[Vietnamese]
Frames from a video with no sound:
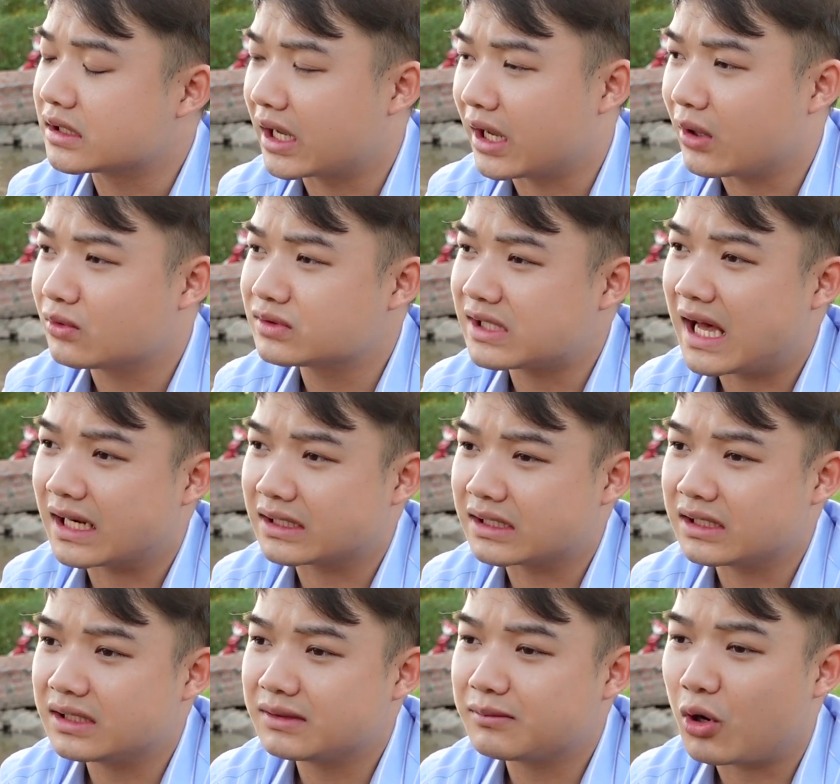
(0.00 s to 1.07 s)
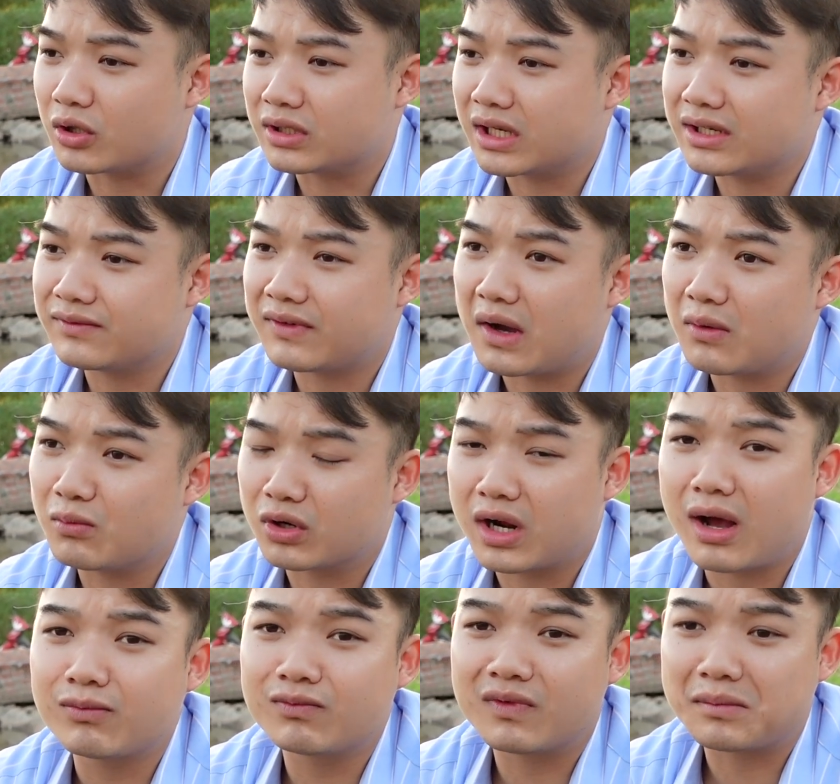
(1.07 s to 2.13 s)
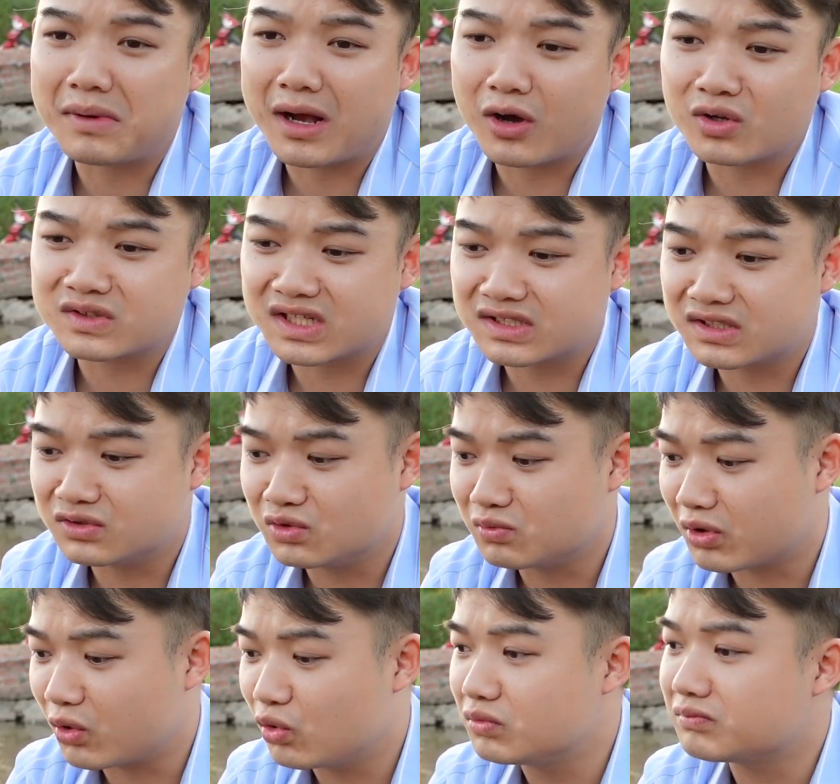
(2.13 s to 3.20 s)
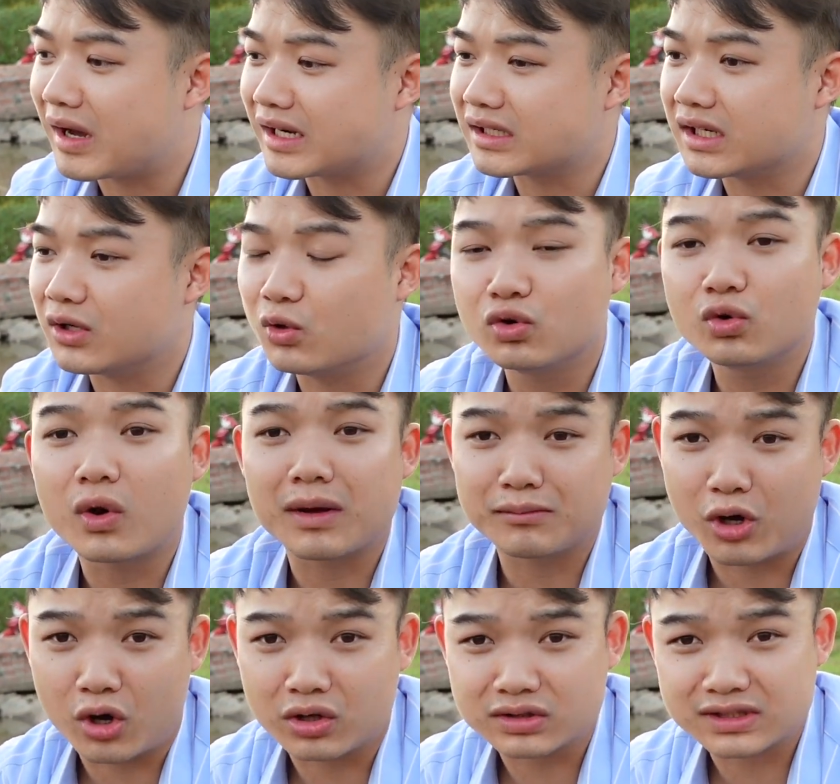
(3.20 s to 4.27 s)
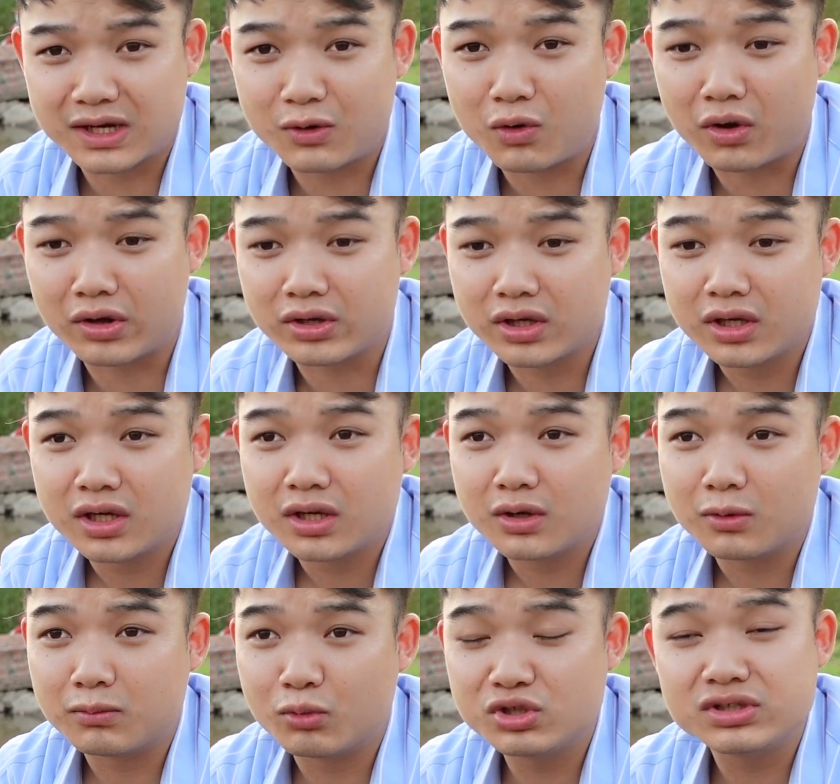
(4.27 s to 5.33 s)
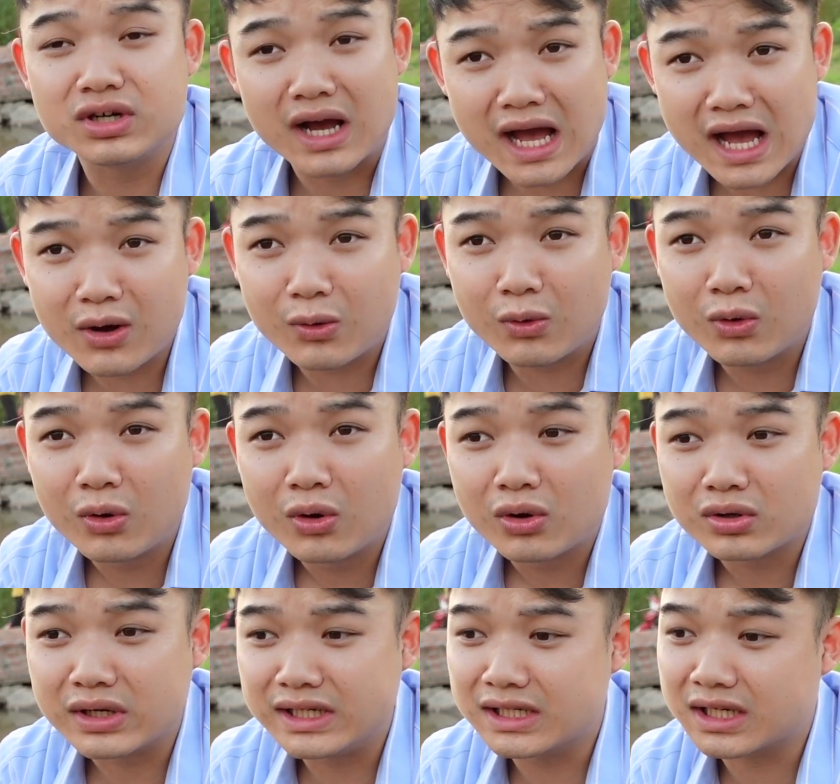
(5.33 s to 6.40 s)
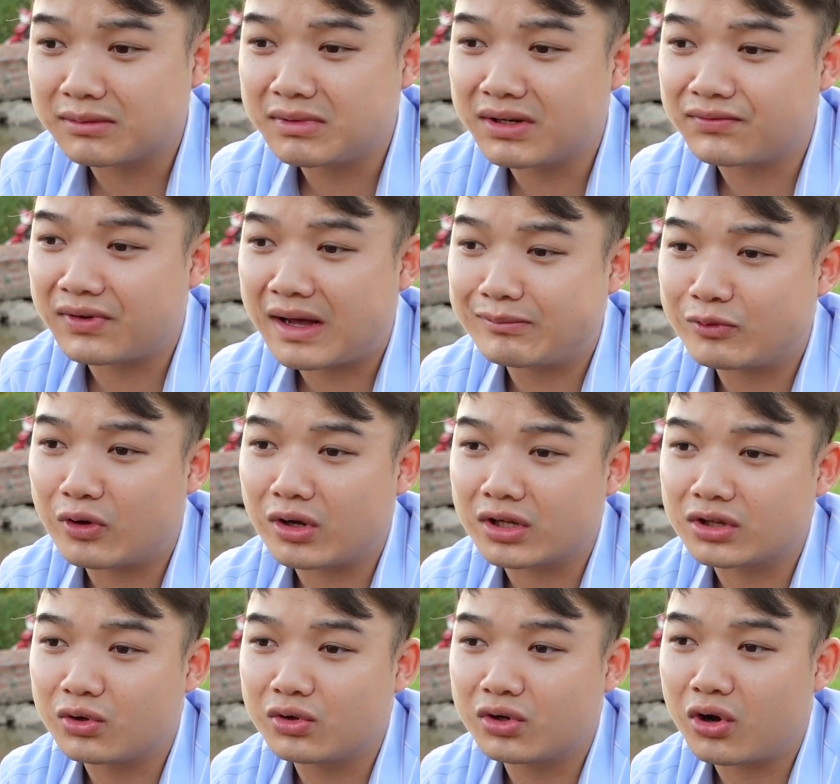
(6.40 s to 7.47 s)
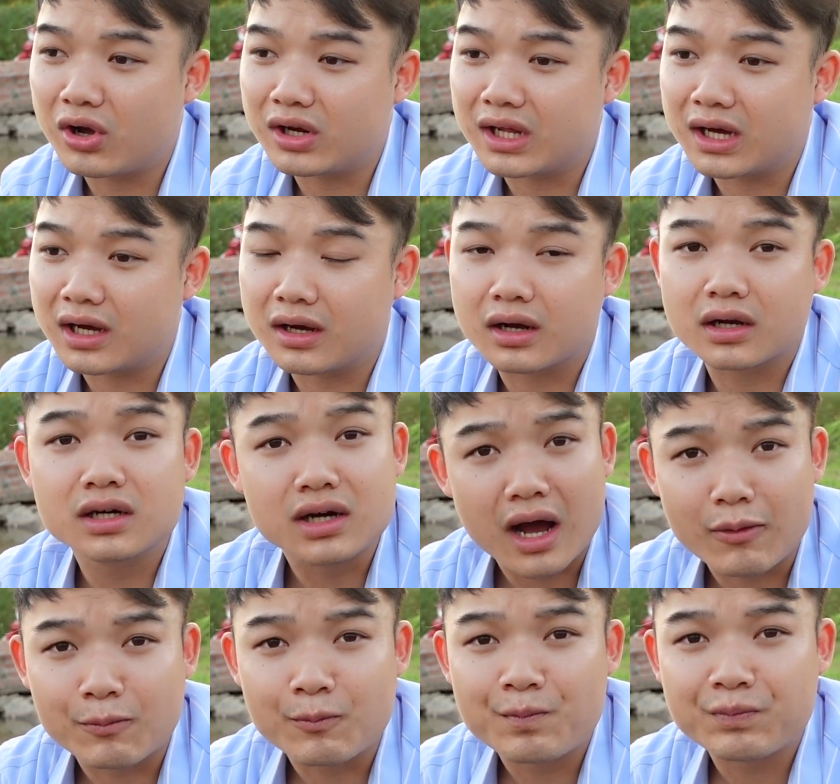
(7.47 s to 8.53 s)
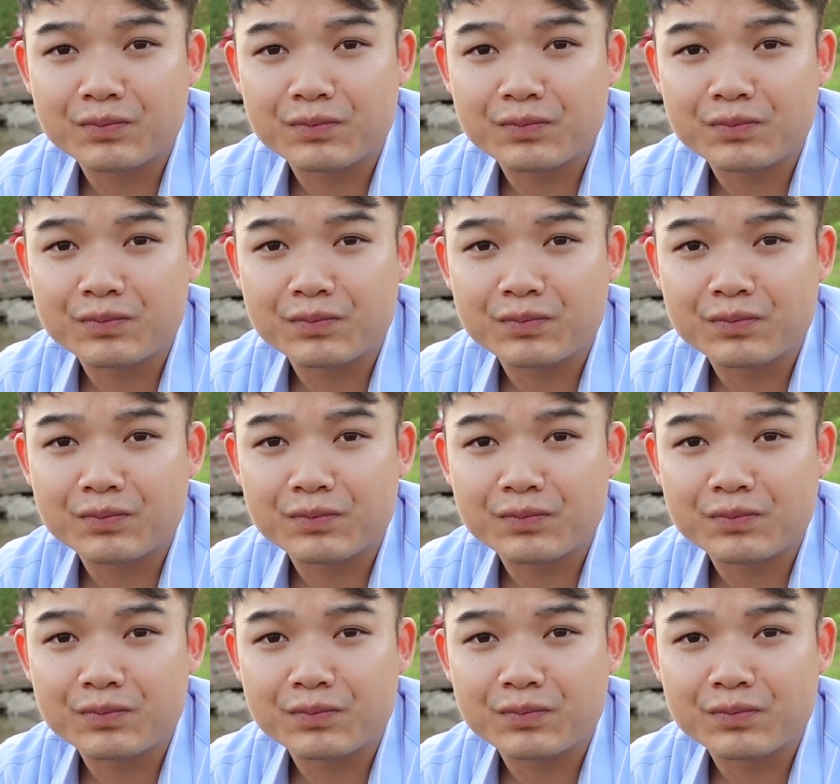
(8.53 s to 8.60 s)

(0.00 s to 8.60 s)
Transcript: kéo dạt cái bọt này vào một góc, và bà con sẽ sử dụng cái hút mặt để hút loại bỏ ra khỏi môi trường ao. Đấy là cái biện pháp tôi gọi là cơ học,